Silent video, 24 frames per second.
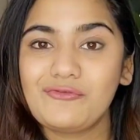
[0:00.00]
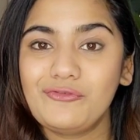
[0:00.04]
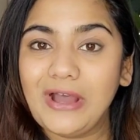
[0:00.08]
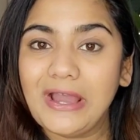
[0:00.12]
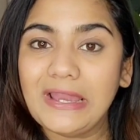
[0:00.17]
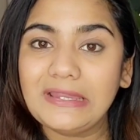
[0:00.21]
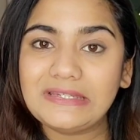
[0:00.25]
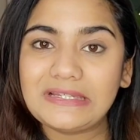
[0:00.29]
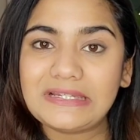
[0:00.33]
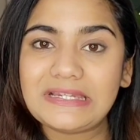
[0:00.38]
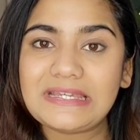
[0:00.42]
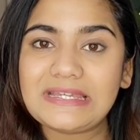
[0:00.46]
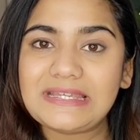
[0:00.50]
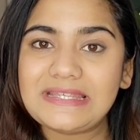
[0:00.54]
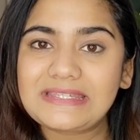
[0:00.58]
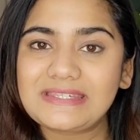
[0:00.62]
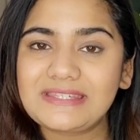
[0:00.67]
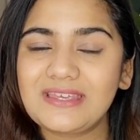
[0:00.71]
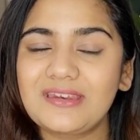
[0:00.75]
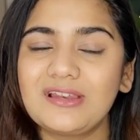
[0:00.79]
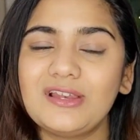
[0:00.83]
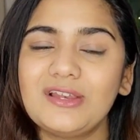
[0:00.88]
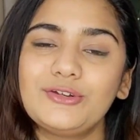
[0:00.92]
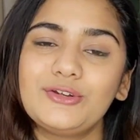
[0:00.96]
फाइनली
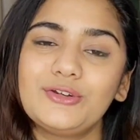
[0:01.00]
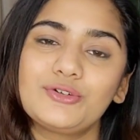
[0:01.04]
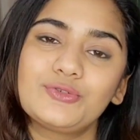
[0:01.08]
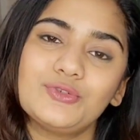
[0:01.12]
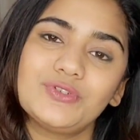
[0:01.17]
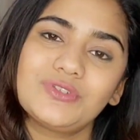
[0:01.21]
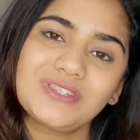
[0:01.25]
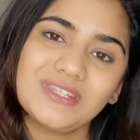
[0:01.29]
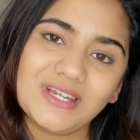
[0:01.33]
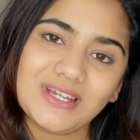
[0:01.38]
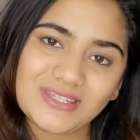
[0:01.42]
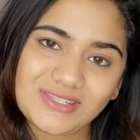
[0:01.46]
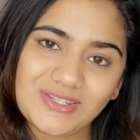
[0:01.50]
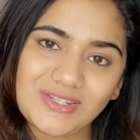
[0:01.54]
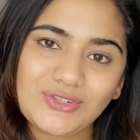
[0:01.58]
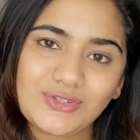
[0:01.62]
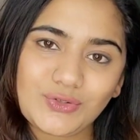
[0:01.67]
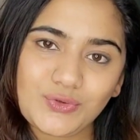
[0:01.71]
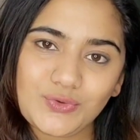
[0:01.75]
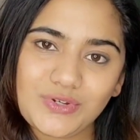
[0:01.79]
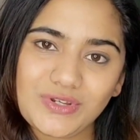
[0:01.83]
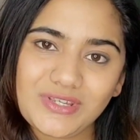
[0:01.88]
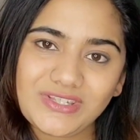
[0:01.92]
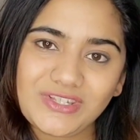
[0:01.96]
इससे रिलेटेड कुछ सक्सेस
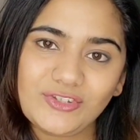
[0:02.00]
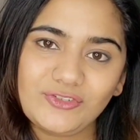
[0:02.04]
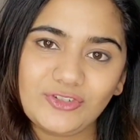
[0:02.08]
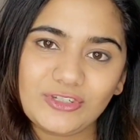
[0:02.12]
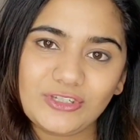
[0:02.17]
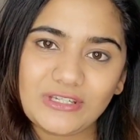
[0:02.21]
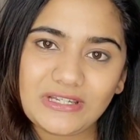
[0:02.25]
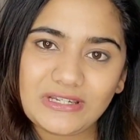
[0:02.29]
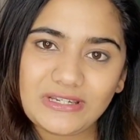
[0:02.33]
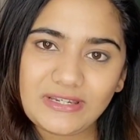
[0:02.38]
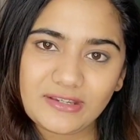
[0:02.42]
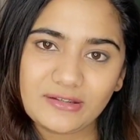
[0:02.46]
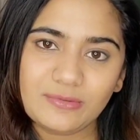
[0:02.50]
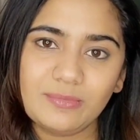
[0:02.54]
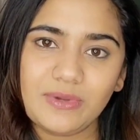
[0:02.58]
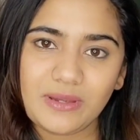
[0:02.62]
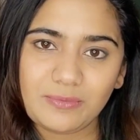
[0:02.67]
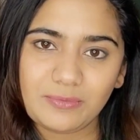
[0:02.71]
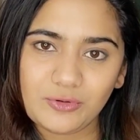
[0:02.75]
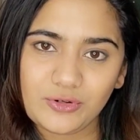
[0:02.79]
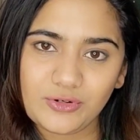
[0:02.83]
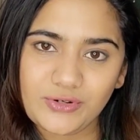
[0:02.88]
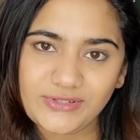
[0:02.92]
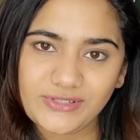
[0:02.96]
स्टोरीज है जिनके लिंक मैं
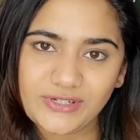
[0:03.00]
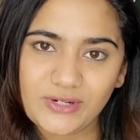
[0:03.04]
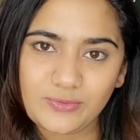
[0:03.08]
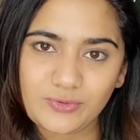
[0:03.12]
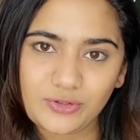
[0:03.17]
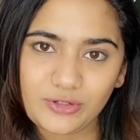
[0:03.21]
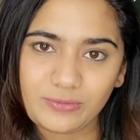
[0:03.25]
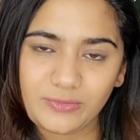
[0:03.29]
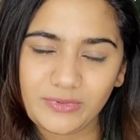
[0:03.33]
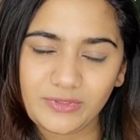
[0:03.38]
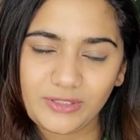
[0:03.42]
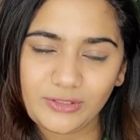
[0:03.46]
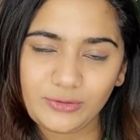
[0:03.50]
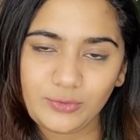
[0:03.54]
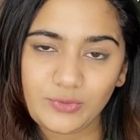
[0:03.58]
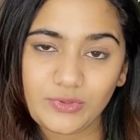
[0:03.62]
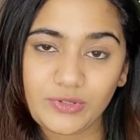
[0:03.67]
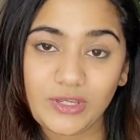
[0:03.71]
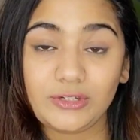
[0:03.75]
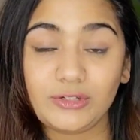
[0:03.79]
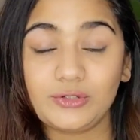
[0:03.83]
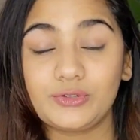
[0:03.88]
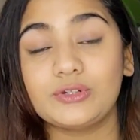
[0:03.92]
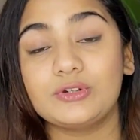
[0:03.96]
आपको डिस्क्रिप्शन में दे
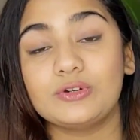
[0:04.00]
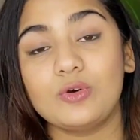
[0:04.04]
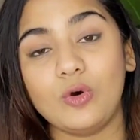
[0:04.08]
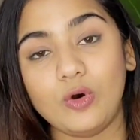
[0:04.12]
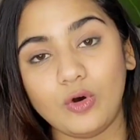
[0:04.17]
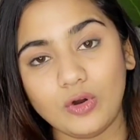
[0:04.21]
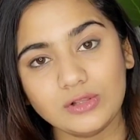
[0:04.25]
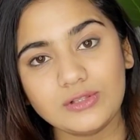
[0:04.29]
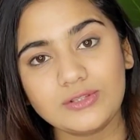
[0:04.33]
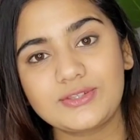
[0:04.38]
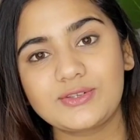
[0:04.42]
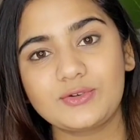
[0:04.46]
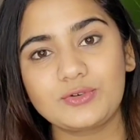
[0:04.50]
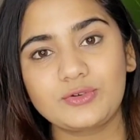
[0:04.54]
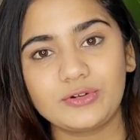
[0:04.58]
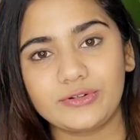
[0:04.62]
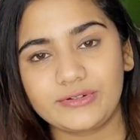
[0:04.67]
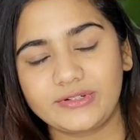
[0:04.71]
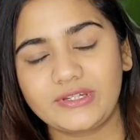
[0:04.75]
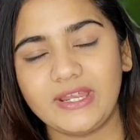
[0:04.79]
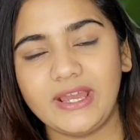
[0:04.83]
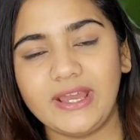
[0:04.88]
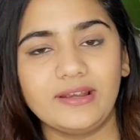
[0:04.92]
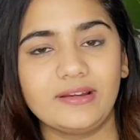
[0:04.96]
दूंगी एंड यू कैन ऑल्सो
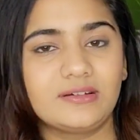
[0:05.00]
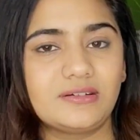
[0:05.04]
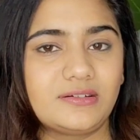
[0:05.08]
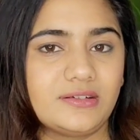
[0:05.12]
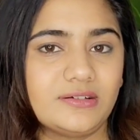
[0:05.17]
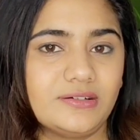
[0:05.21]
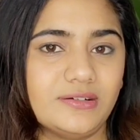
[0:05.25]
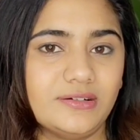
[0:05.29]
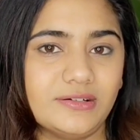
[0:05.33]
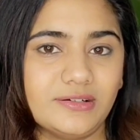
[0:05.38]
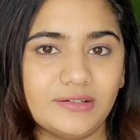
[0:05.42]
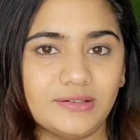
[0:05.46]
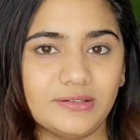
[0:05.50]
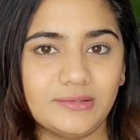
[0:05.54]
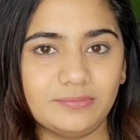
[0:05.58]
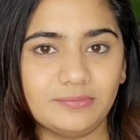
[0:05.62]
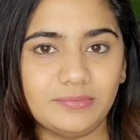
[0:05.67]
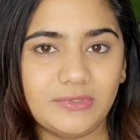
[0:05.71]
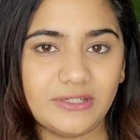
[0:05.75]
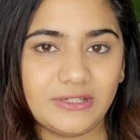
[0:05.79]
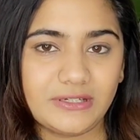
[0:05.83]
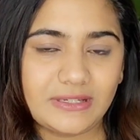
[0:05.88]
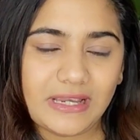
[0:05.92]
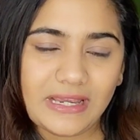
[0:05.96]
कॉन्टैक्ट
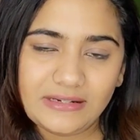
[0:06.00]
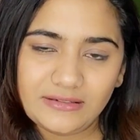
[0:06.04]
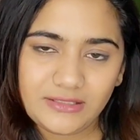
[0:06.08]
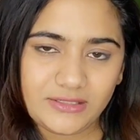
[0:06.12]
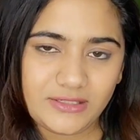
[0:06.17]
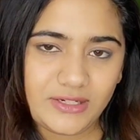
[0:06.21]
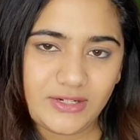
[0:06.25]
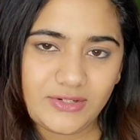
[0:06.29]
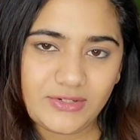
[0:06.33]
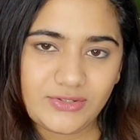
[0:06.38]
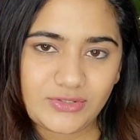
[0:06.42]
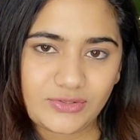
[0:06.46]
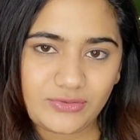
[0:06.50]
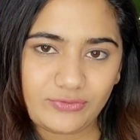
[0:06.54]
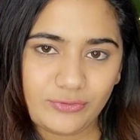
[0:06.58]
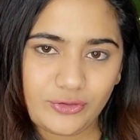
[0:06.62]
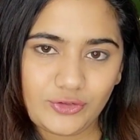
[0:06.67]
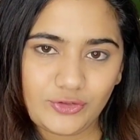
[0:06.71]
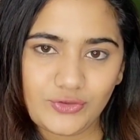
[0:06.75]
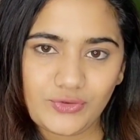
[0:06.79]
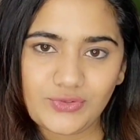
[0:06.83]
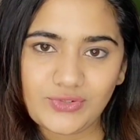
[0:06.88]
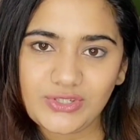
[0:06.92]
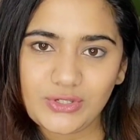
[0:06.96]
द कैंडिडेट्स
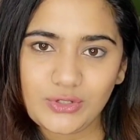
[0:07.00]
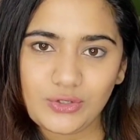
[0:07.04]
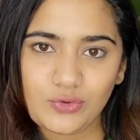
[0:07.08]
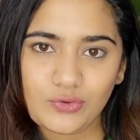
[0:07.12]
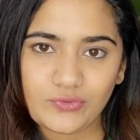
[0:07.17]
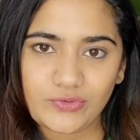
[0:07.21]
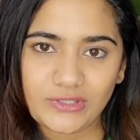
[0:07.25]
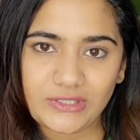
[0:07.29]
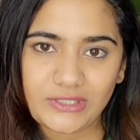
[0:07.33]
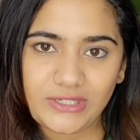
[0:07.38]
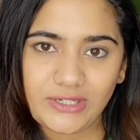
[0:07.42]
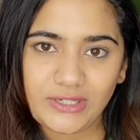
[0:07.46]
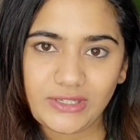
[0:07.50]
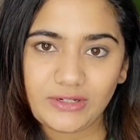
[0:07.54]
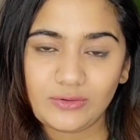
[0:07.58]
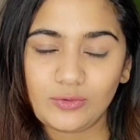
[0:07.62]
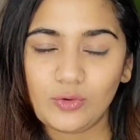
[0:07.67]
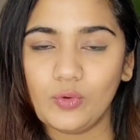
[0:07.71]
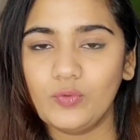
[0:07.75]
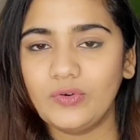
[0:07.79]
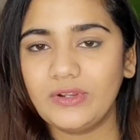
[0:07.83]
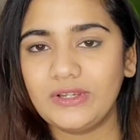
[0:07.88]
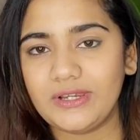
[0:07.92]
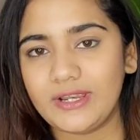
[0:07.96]
विच यू सी ओवर देयर
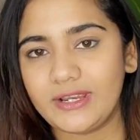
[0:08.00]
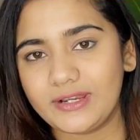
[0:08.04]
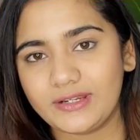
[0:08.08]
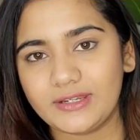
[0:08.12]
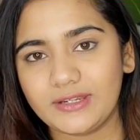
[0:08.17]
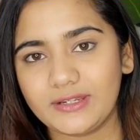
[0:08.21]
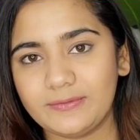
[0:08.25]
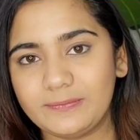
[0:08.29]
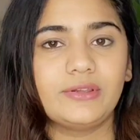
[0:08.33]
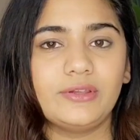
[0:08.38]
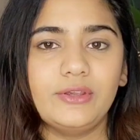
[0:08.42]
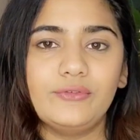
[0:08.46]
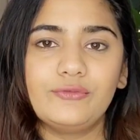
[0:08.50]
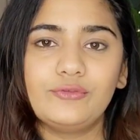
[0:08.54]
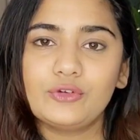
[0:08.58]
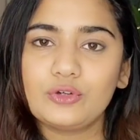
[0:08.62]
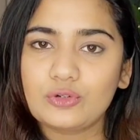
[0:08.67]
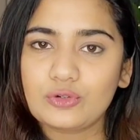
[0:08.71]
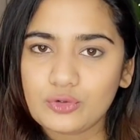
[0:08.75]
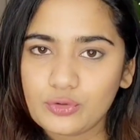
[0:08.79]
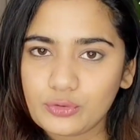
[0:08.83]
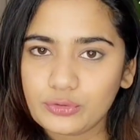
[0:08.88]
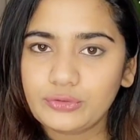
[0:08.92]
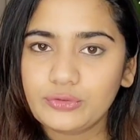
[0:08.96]
ओवर लिंकड इफ़
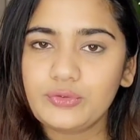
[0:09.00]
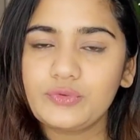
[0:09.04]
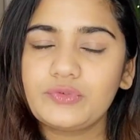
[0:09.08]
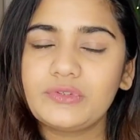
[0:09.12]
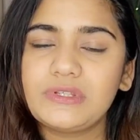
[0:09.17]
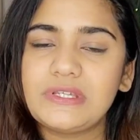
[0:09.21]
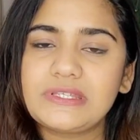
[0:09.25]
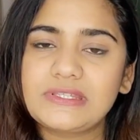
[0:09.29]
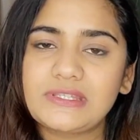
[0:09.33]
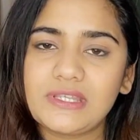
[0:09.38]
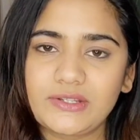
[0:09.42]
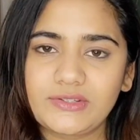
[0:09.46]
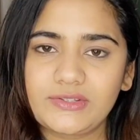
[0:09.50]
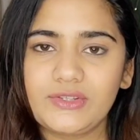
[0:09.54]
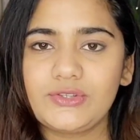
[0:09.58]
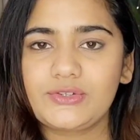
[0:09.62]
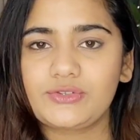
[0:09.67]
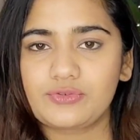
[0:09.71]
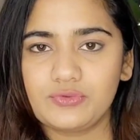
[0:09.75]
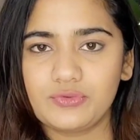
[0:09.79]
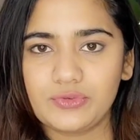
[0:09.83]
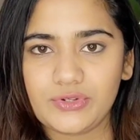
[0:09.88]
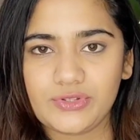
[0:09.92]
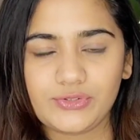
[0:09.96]
विल गो थ्रू दीज सक्सेस
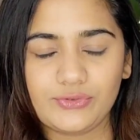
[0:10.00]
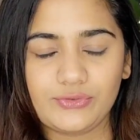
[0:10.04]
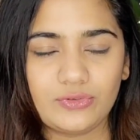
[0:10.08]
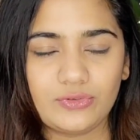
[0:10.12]
स्टोरीज